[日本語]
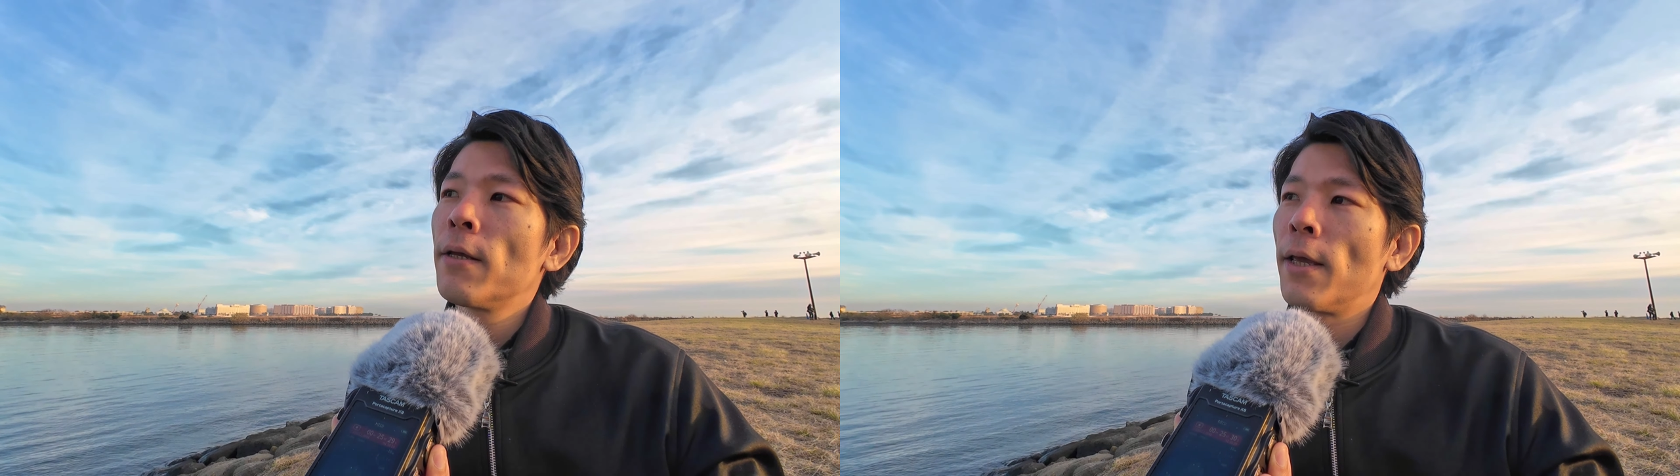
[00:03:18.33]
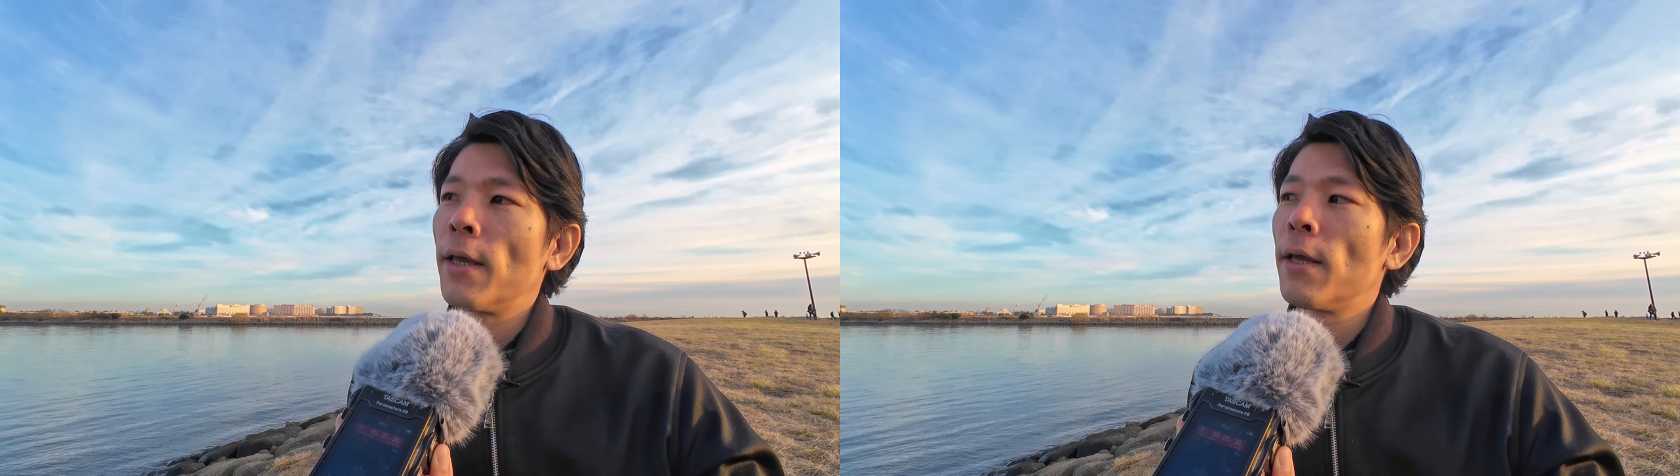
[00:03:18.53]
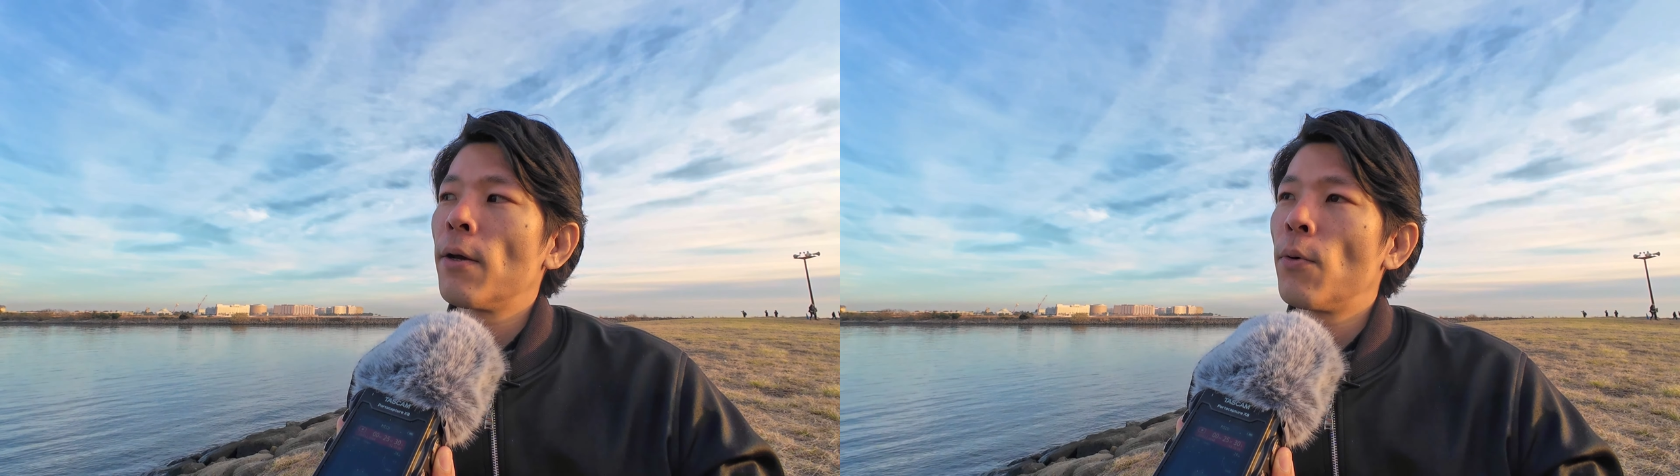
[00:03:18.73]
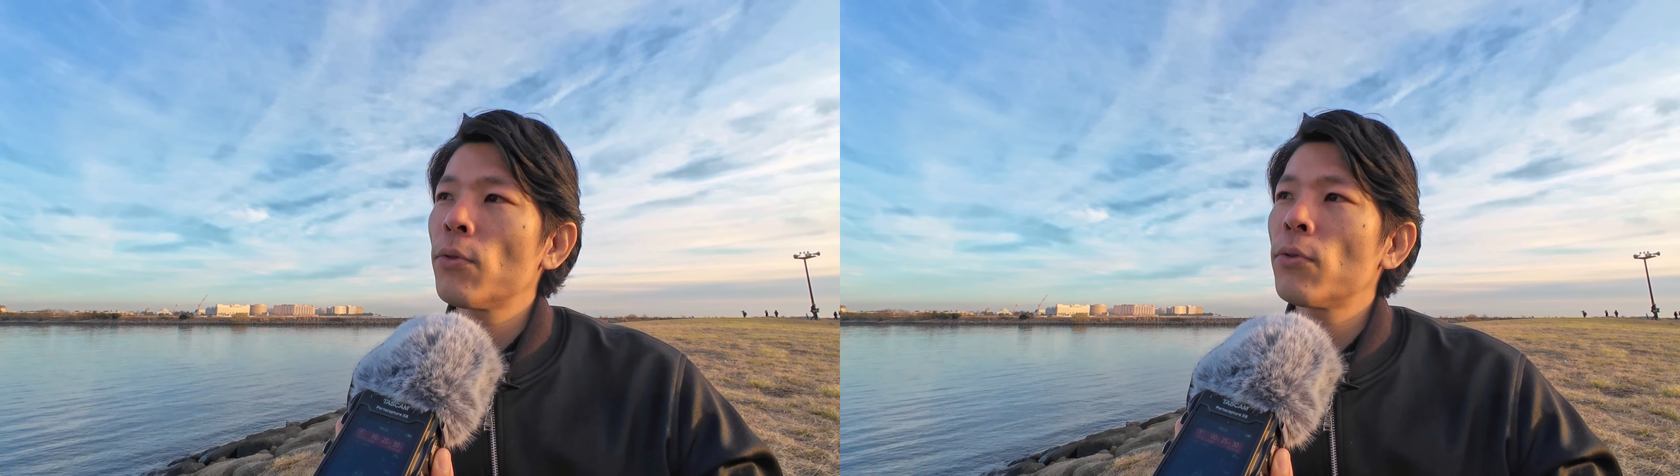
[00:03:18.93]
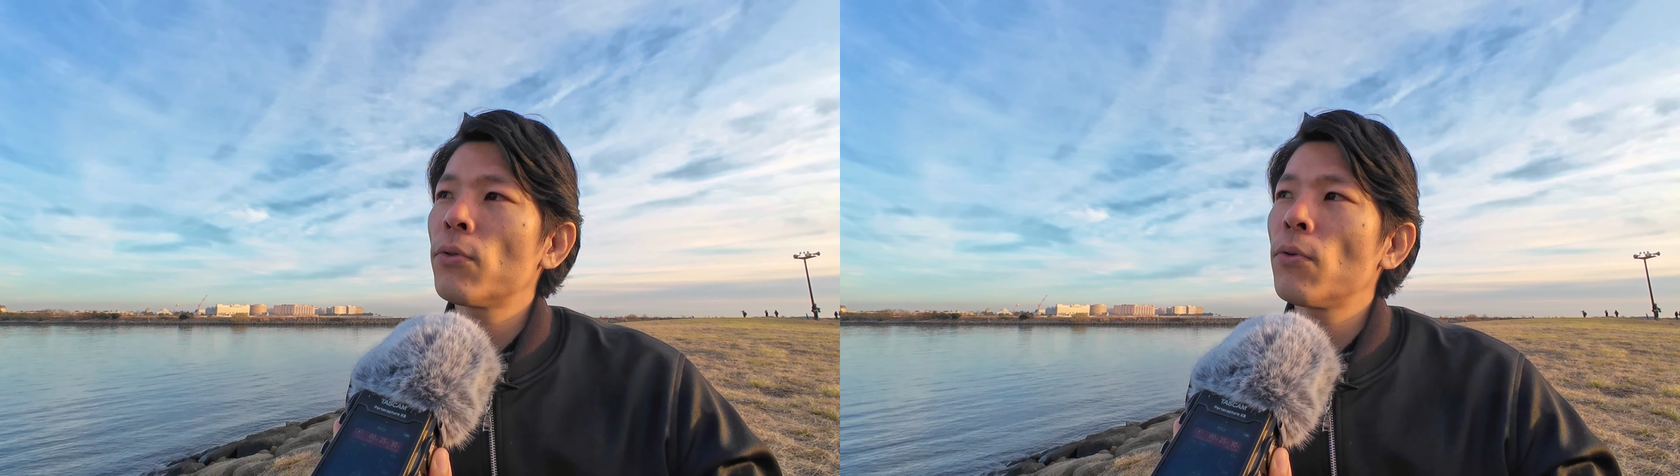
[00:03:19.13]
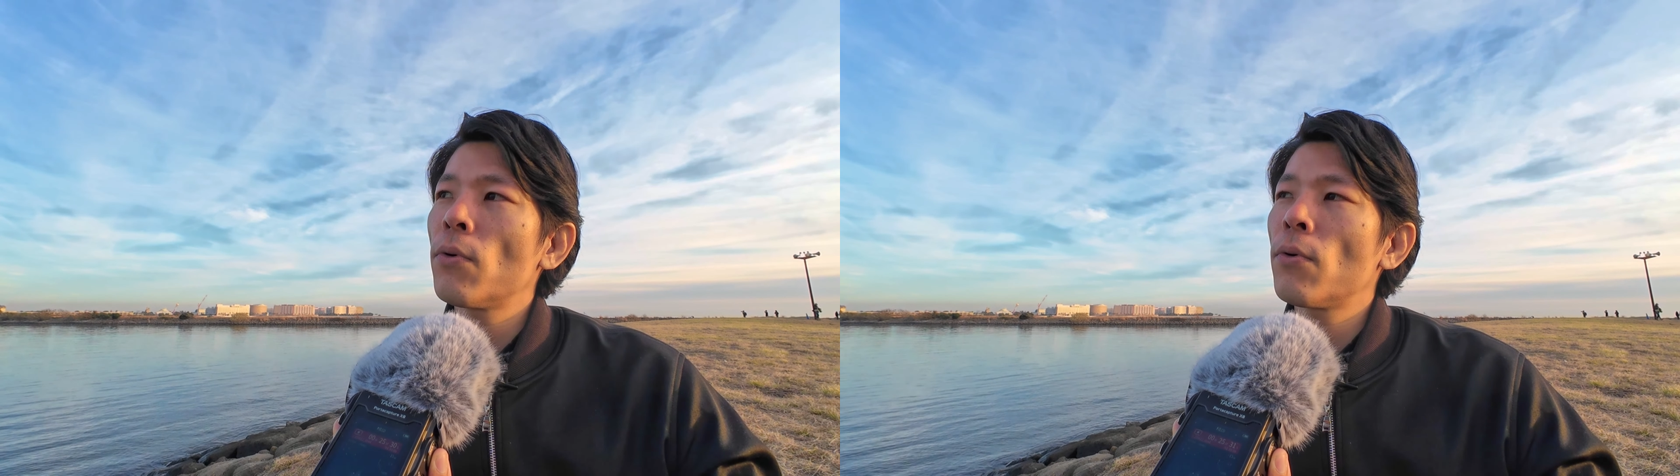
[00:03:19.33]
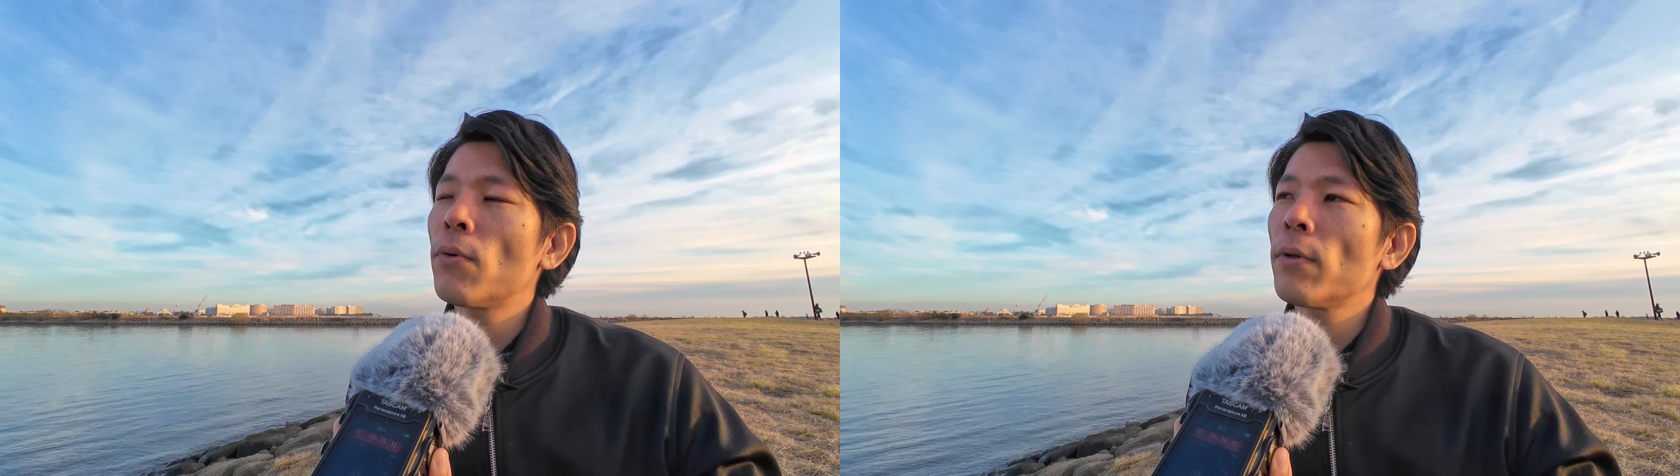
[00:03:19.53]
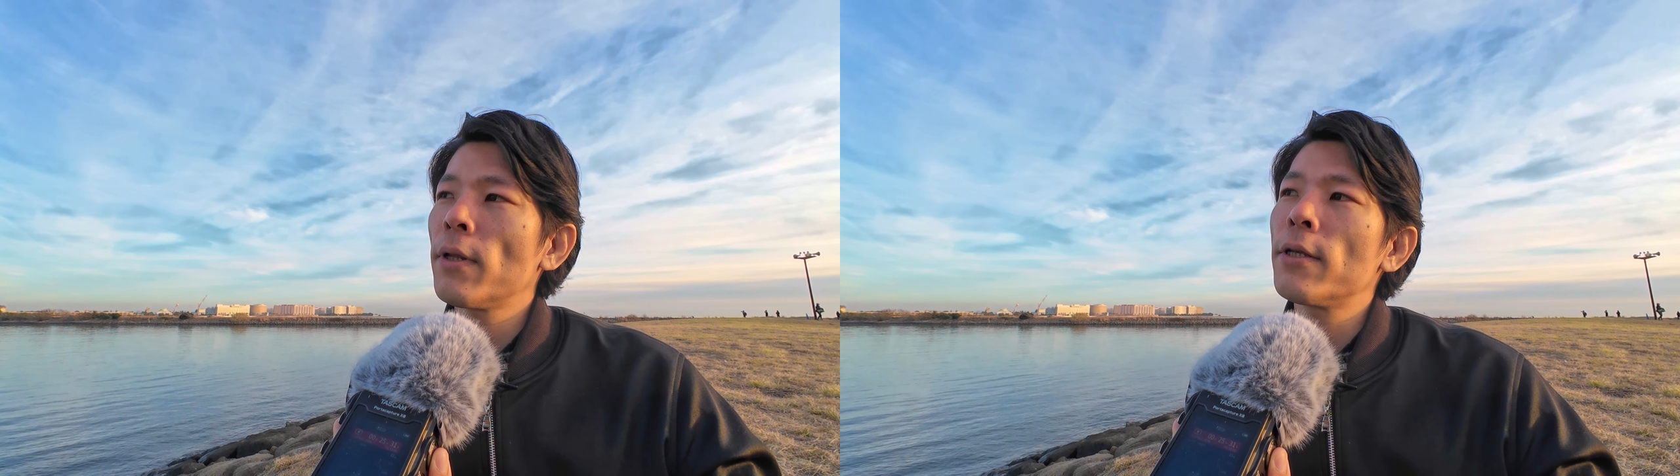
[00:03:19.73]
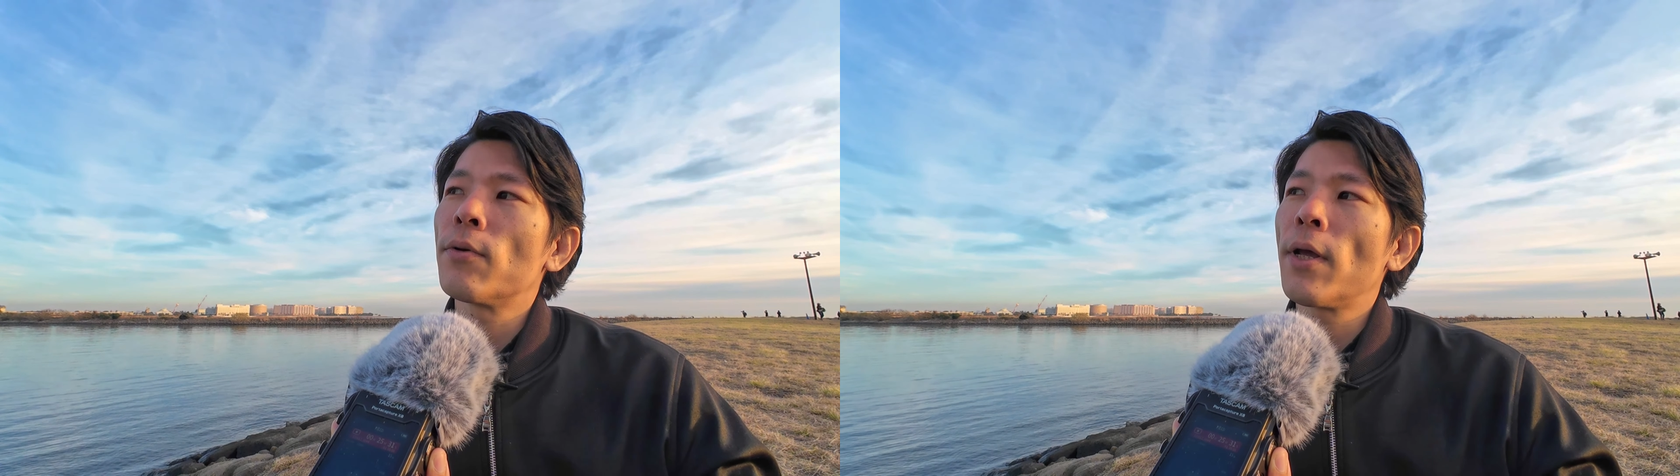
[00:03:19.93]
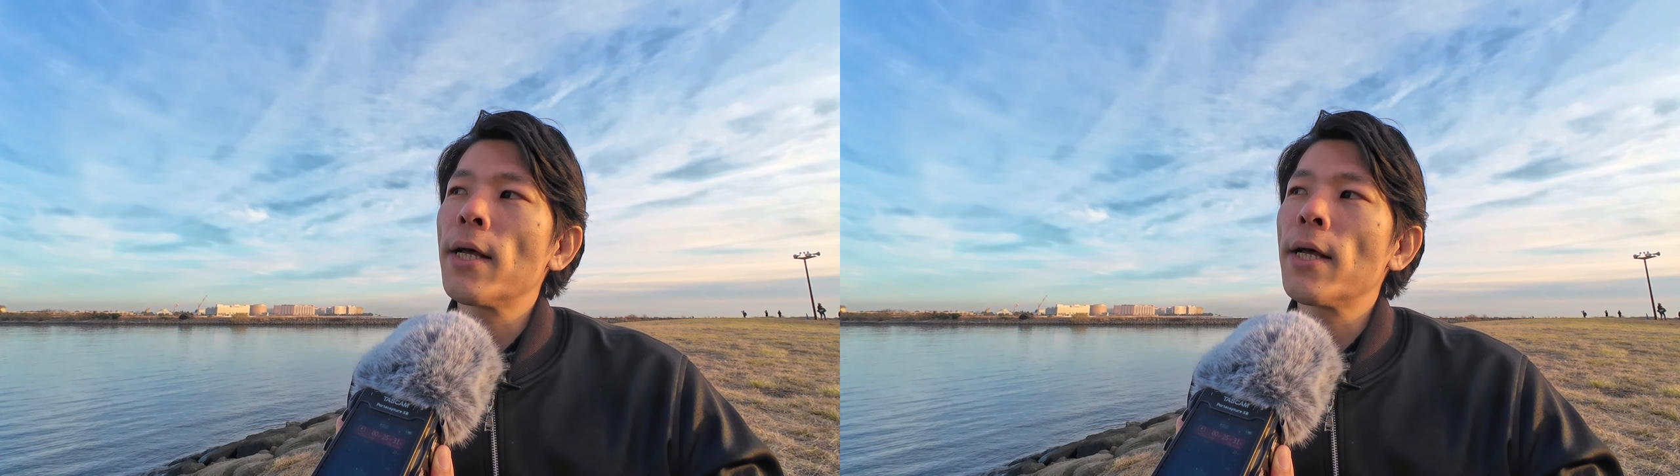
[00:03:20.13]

えー、ほっと、なんでしょうね、